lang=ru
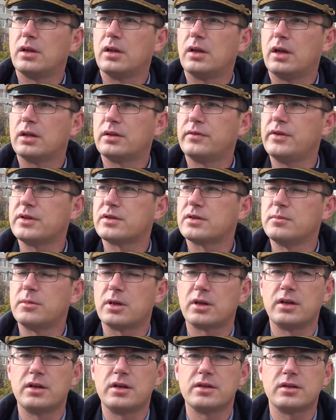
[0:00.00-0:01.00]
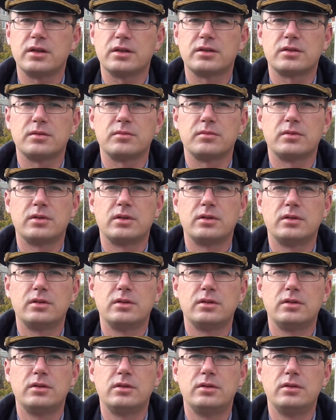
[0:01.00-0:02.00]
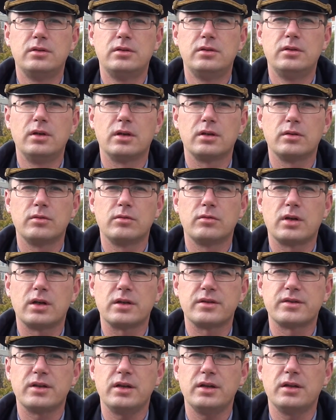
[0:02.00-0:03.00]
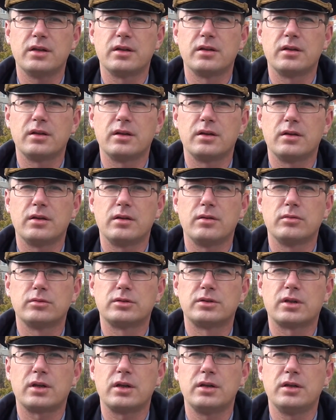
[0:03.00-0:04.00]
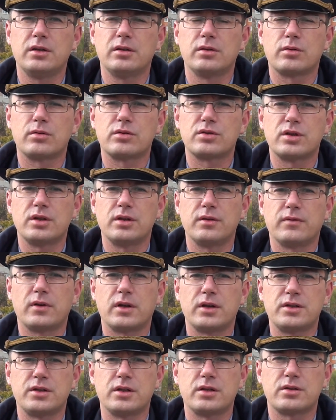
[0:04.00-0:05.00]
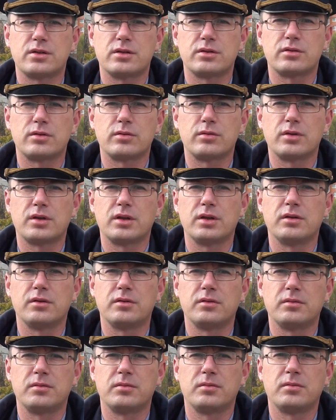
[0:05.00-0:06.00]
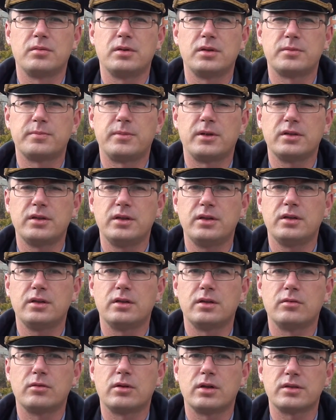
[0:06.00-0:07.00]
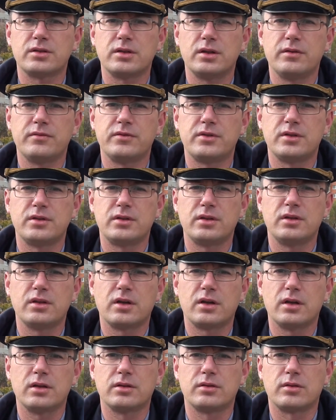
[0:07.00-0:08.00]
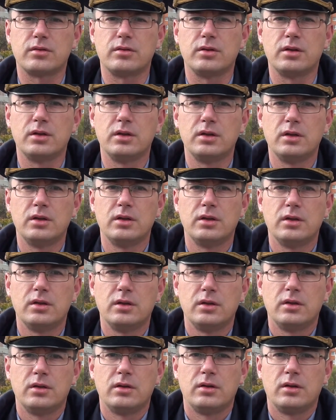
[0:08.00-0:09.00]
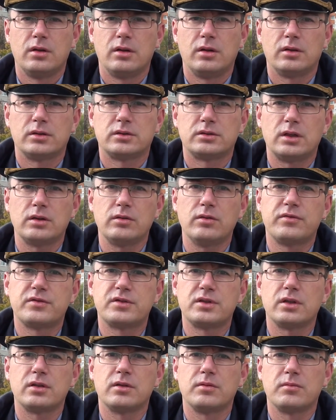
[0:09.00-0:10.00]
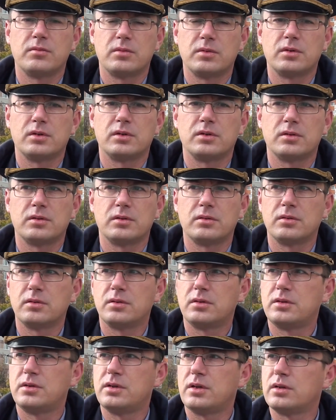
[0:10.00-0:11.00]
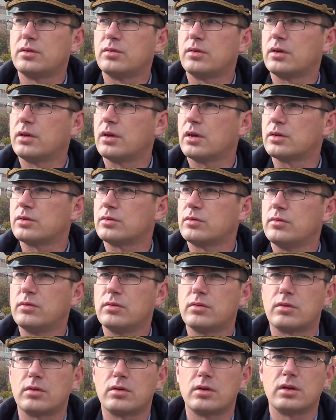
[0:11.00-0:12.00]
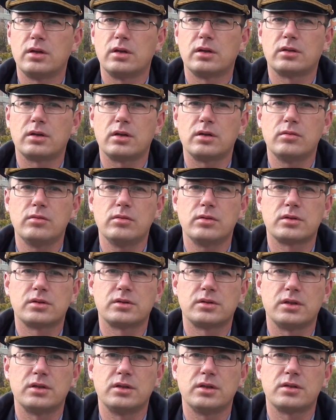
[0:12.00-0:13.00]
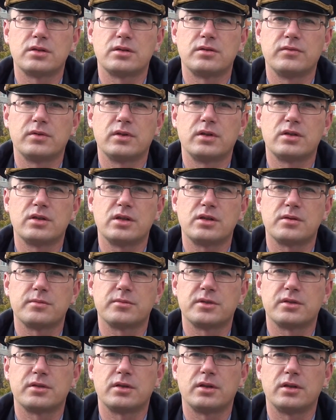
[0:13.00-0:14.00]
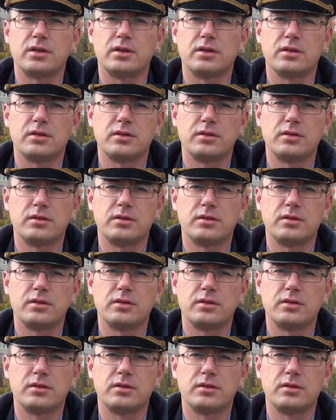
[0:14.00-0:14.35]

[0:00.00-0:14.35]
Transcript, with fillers: ответственным организациям даны указания на устранение нарушений в кратчайшие сроки. Исполнение указаний взяты на контроль. Остальное в целом э, территория городского округа Электрогорск содержится в надлежащем состоянии.